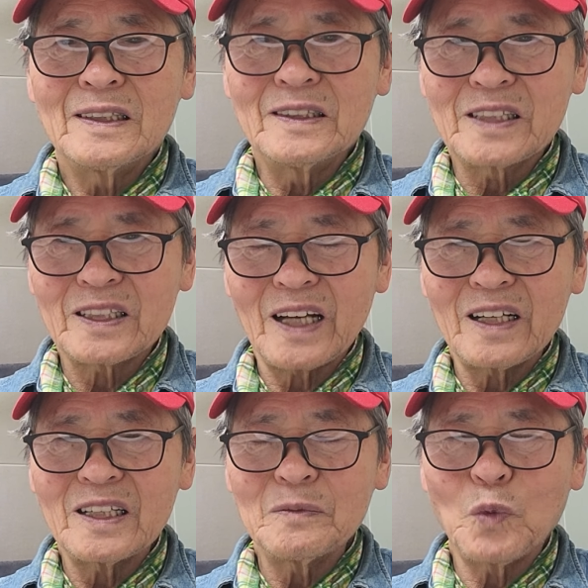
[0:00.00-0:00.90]
이
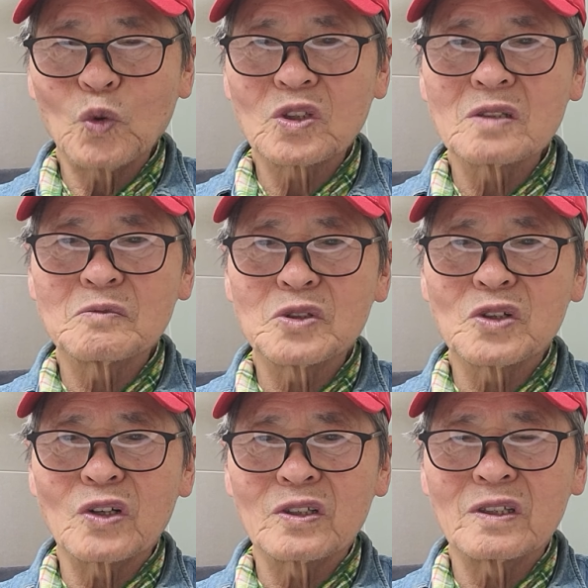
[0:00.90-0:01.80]
세상의 모든
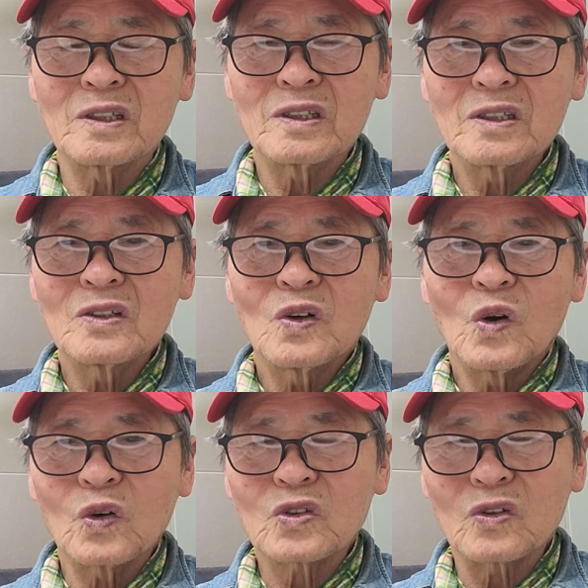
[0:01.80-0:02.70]
물건은
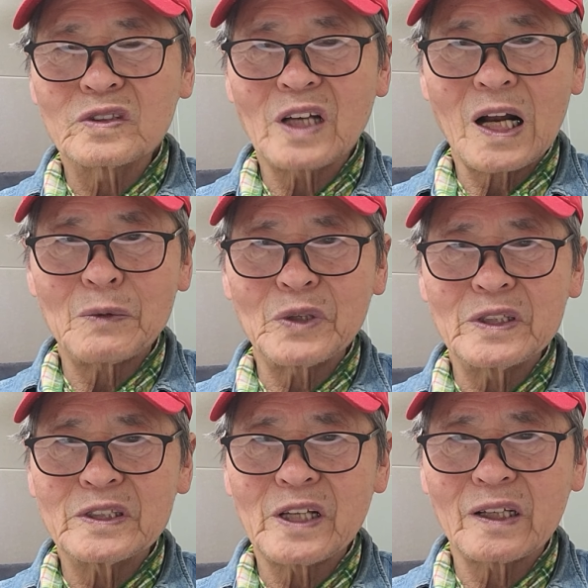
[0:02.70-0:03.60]
어떤
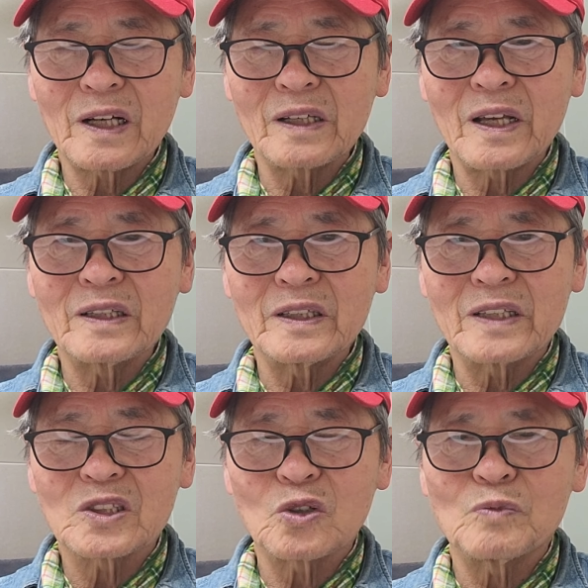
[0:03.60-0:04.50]
사람의 생각에
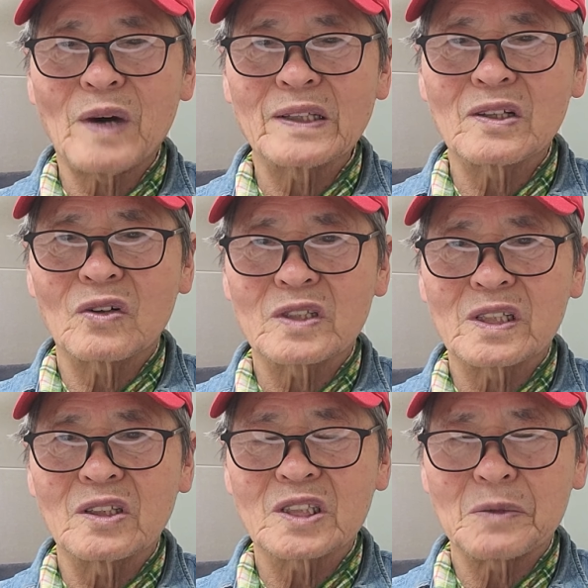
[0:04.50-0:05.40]
의해서
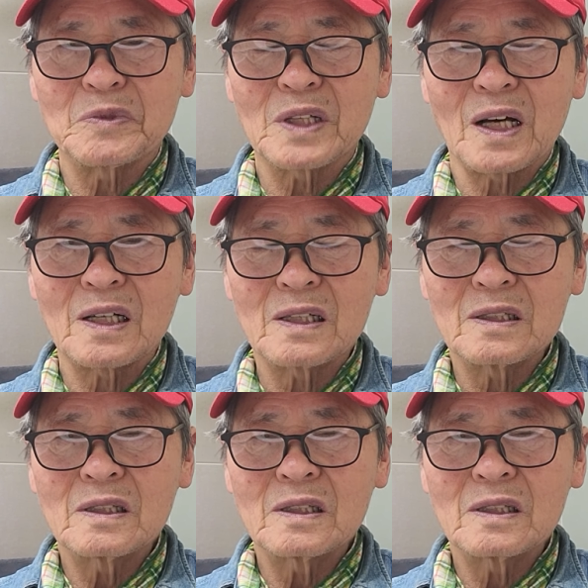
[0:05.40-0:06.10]
만들어진 것입니다.